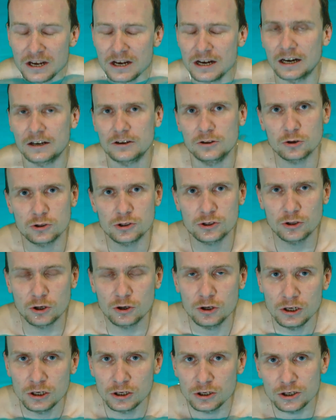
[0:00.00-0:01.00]
a ktoś, kto
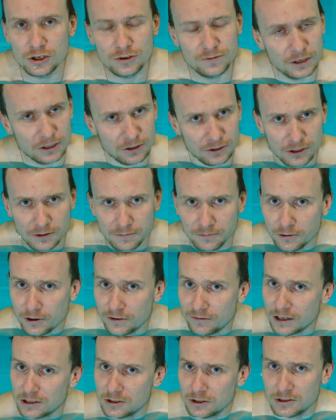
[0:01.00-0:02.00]
świetnie
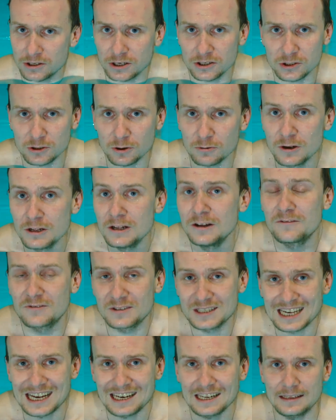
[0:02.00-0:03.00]
pływa, co zresztą
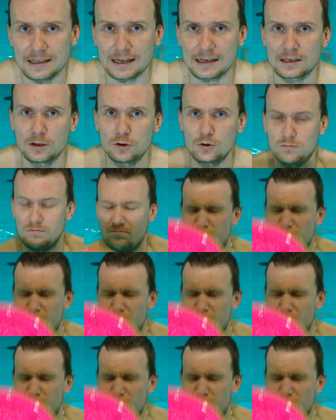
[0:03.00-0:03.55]
wcale takie